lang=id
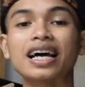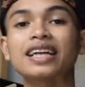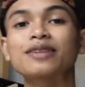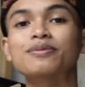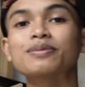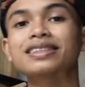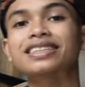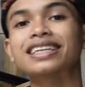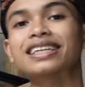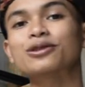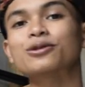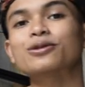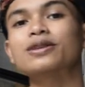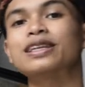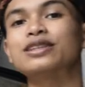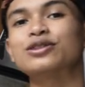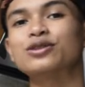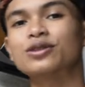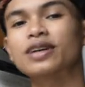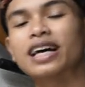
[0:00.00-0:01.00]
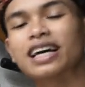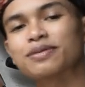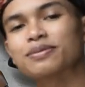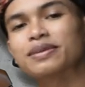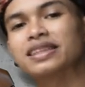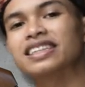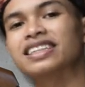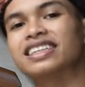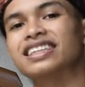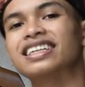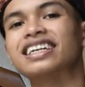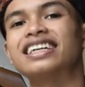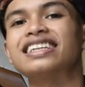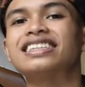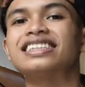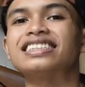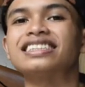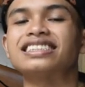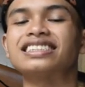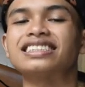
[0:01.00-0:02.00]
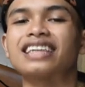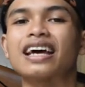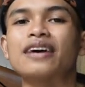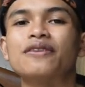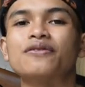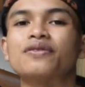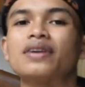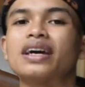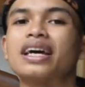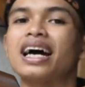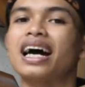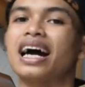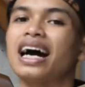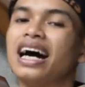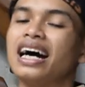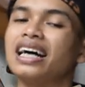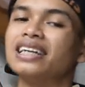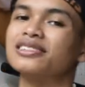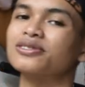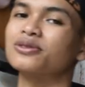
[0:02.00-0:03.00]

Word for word: admin 1 dan juga admin 3 di CVA